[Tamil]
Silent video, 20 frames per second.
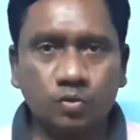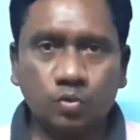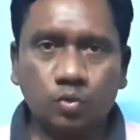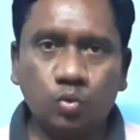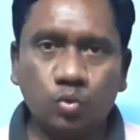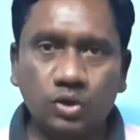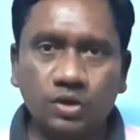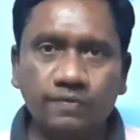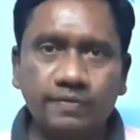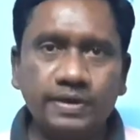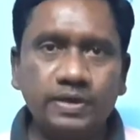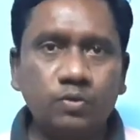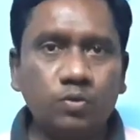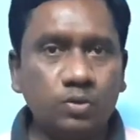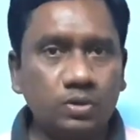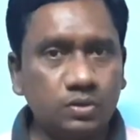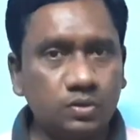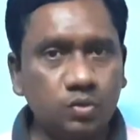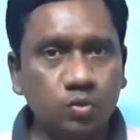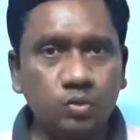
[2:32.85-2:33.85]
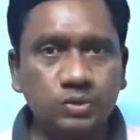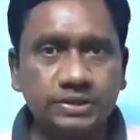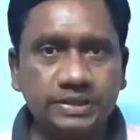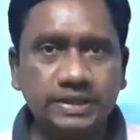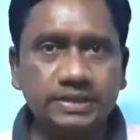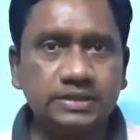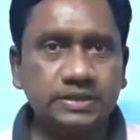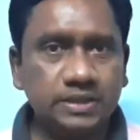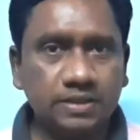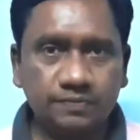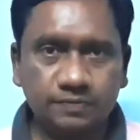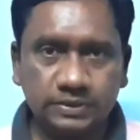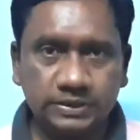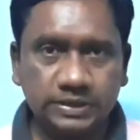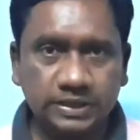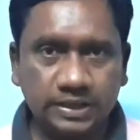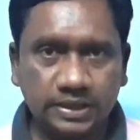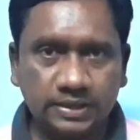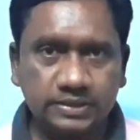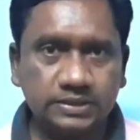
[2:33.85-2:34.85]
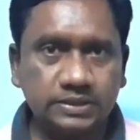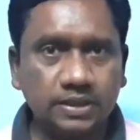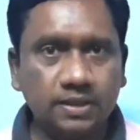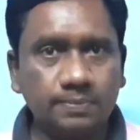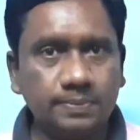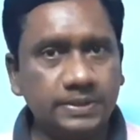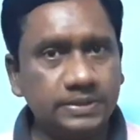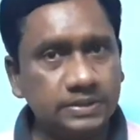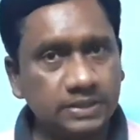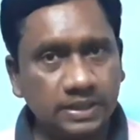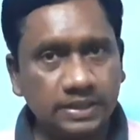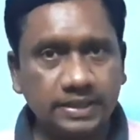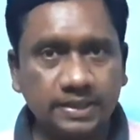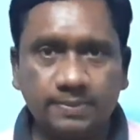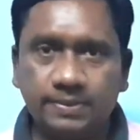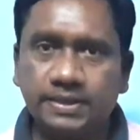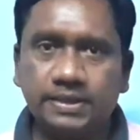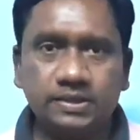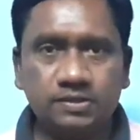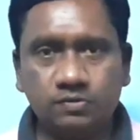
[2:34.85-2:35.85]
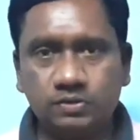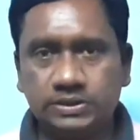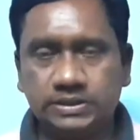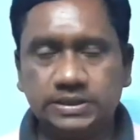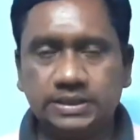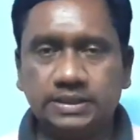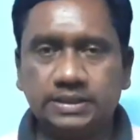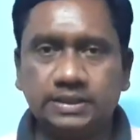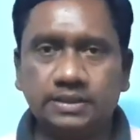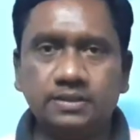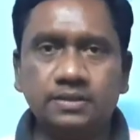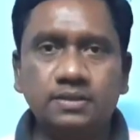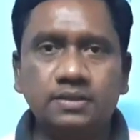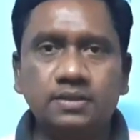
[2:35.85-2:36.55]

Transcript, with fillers: கூடவே ஒரு டூ செட்ஸ் ஆஃப் ஜெராக்ஸ் காப்பீஸ் கண்டிப்பாக எடுத்து வச்சுக்கோங்க